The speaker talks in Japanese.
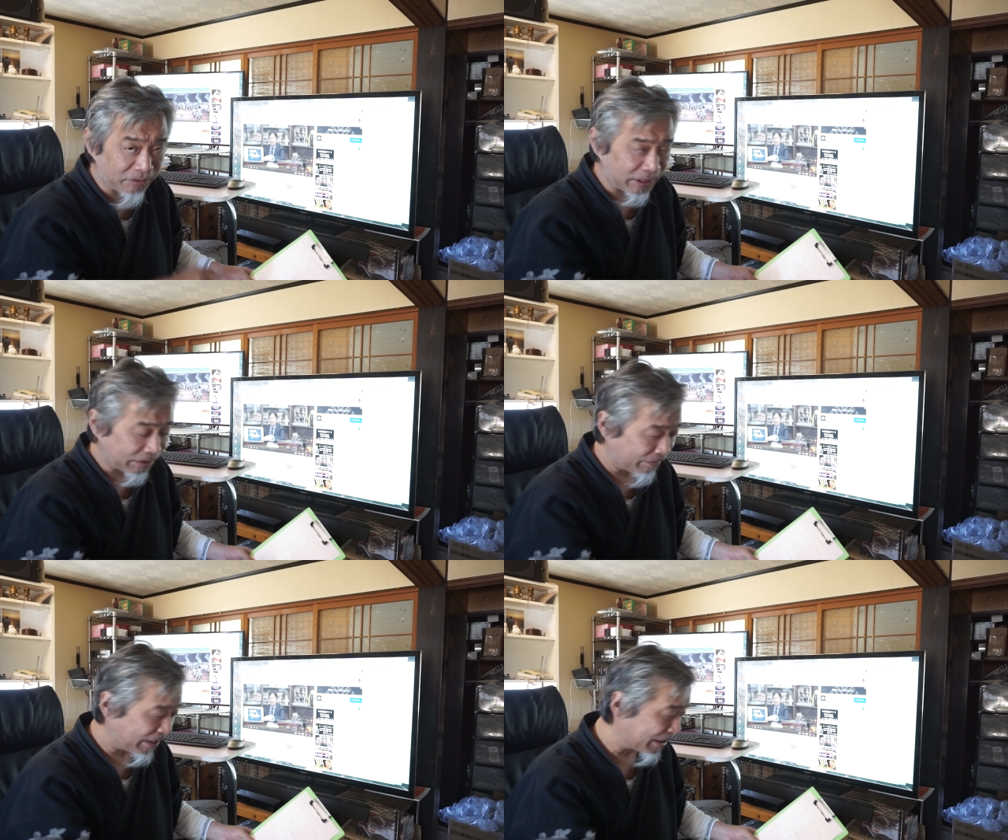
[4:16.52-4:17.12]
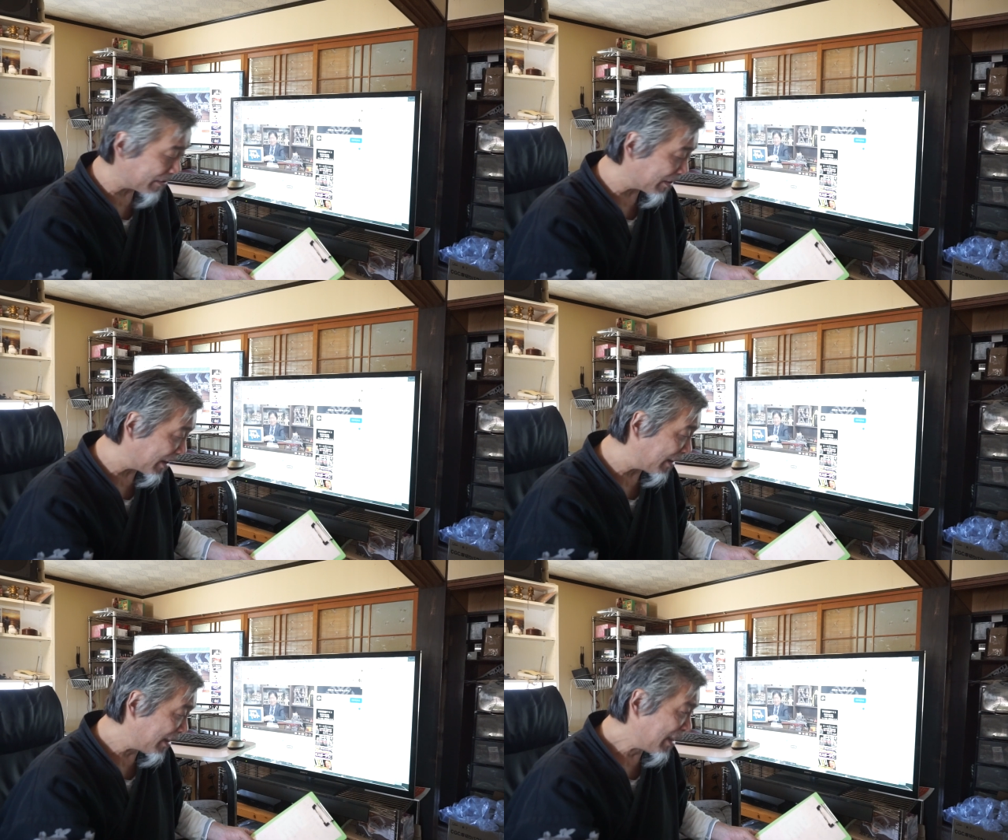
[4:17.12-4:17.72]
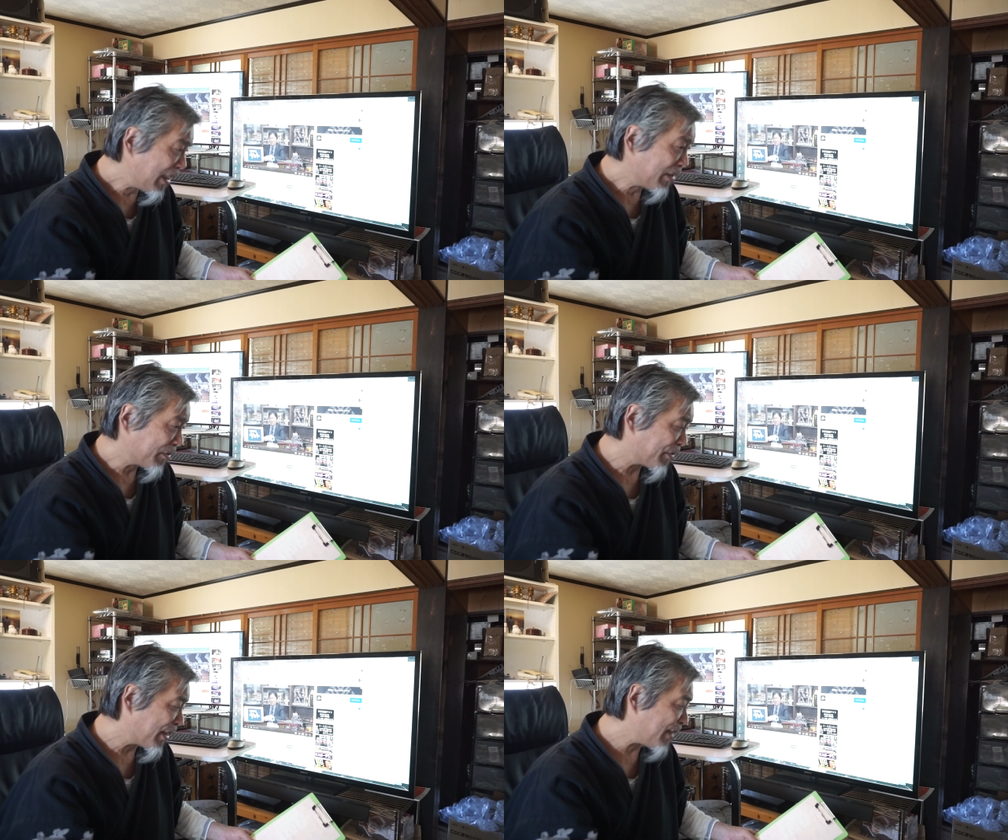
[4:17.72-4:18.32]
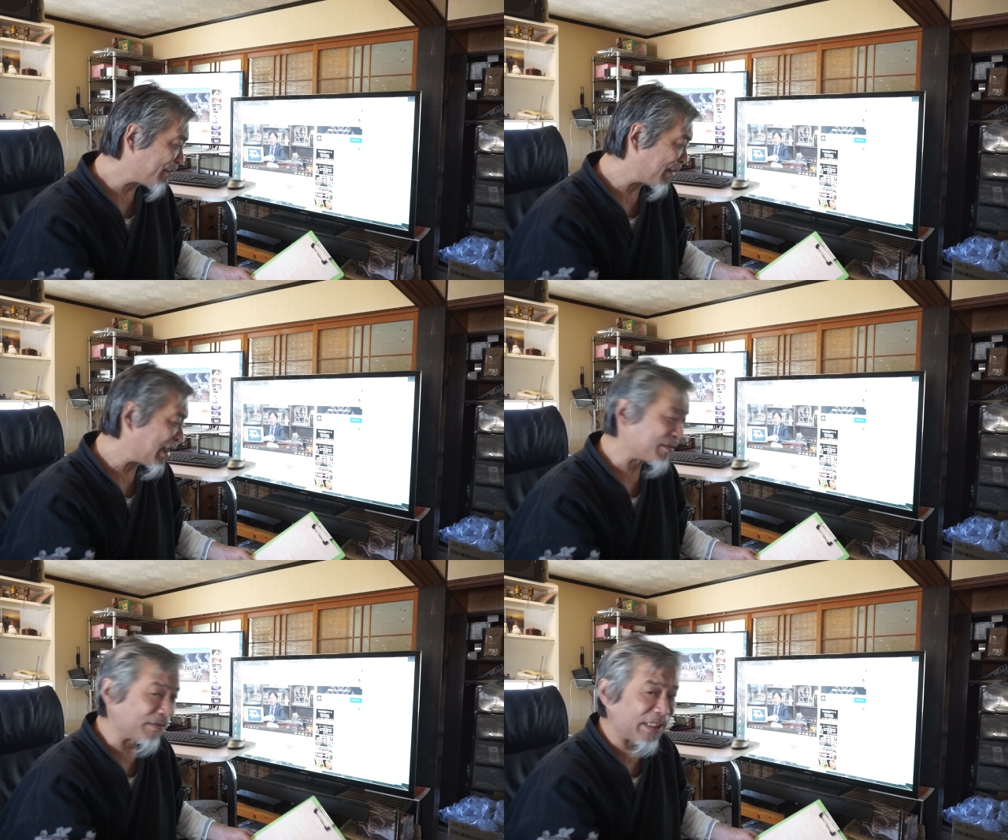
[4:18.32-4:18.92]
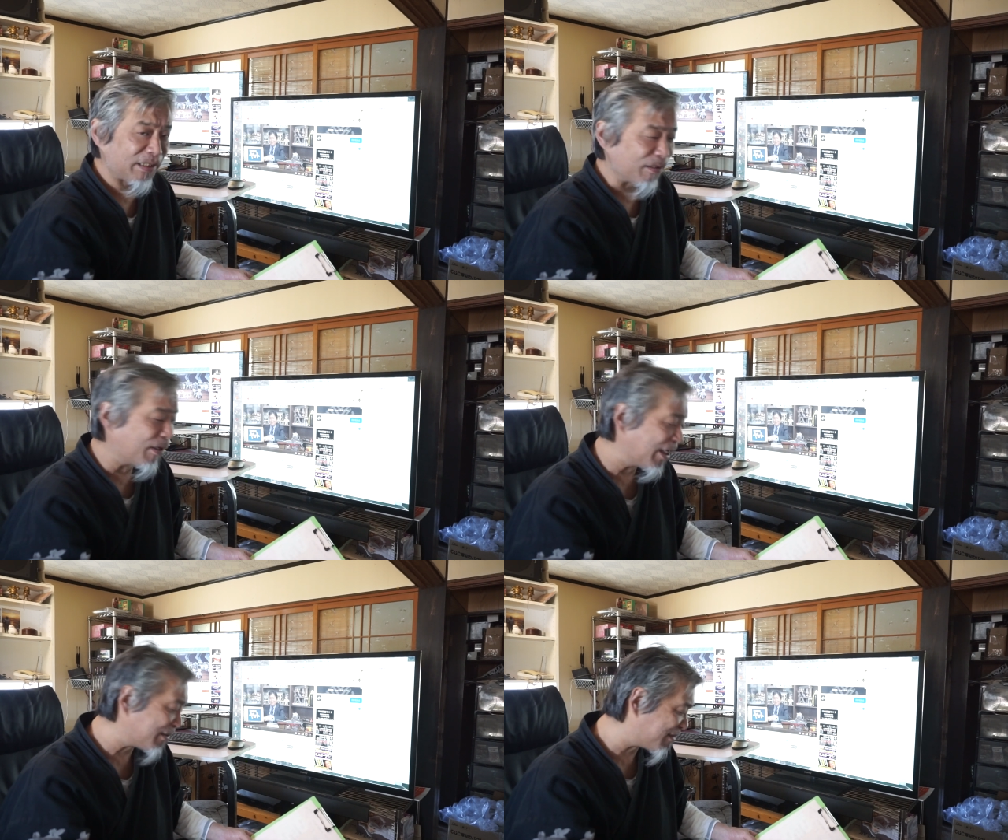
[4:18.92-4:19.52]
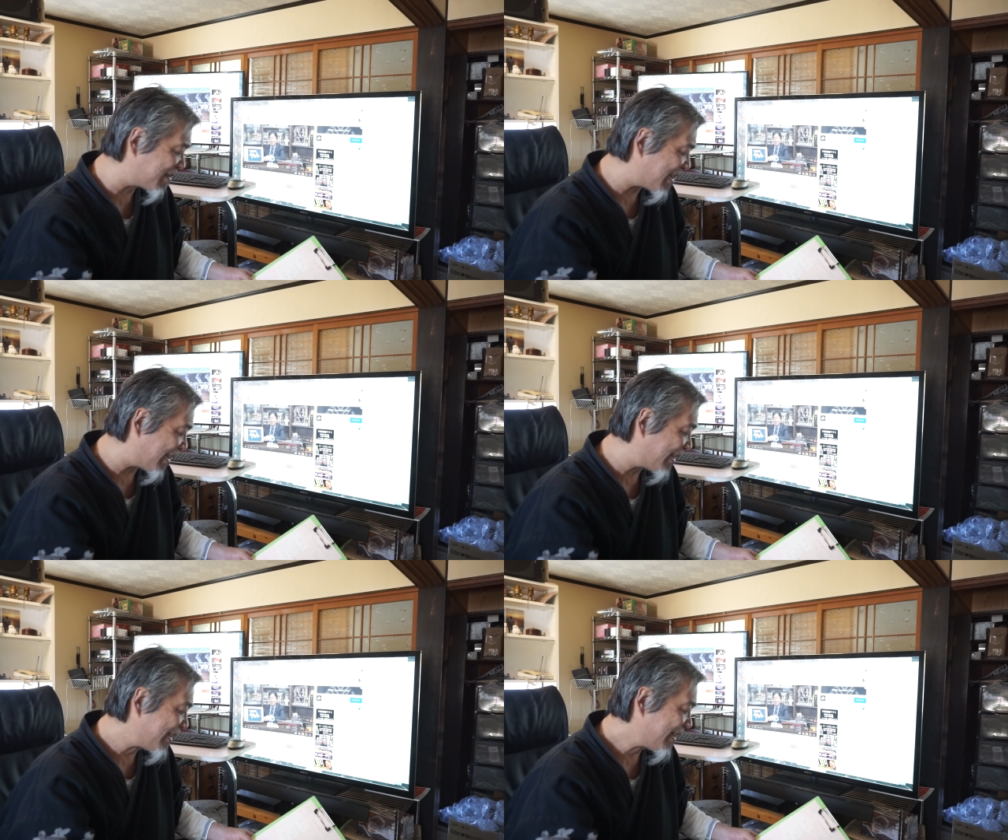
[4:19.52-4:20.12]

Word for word: 京さんの名作でそれがなんとネットフリックスで